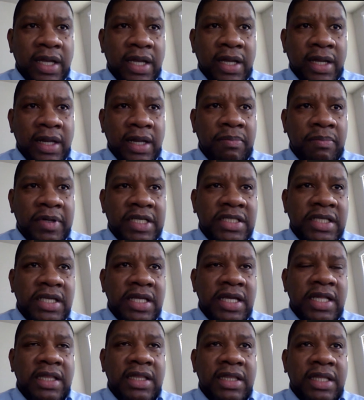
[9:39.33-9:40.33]
eh, el
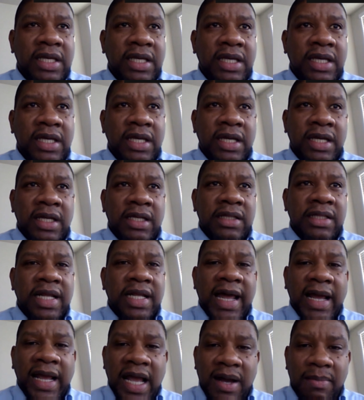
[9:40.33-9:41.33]
presidente
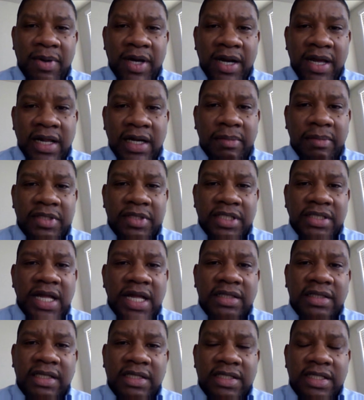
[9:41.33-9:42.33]
de la Cámara de
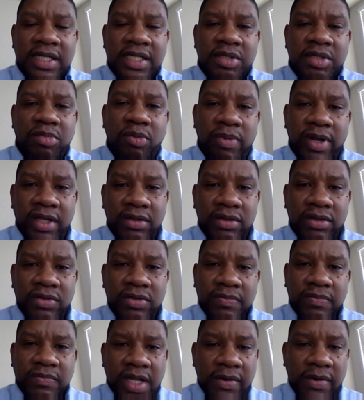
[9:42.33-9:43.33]
Representantes en ese
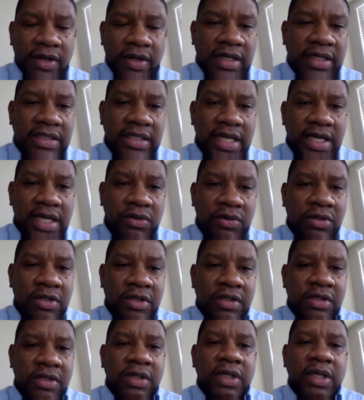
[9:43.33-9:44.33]
momento, David Racero,
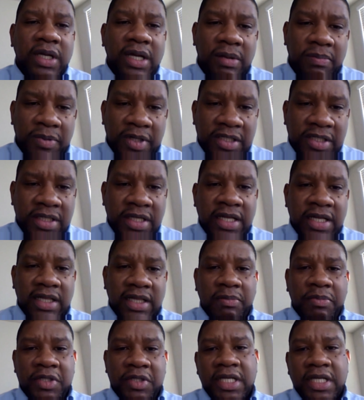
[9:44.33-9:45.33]
el
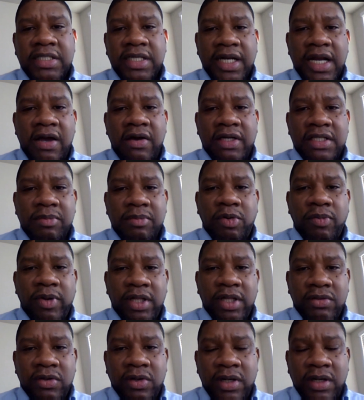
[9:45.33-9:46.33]
presidente pues, del Senado en ese
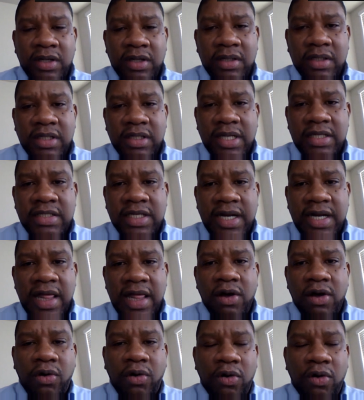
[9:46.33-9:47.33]
momento, el,
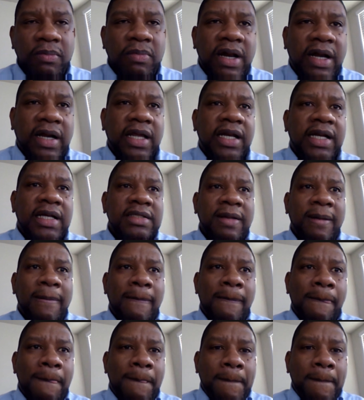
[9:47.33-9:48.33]
senador Roy
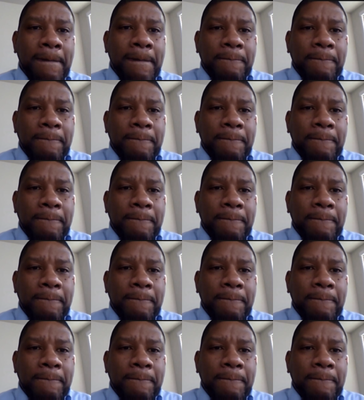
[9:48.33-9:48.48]
Barreras.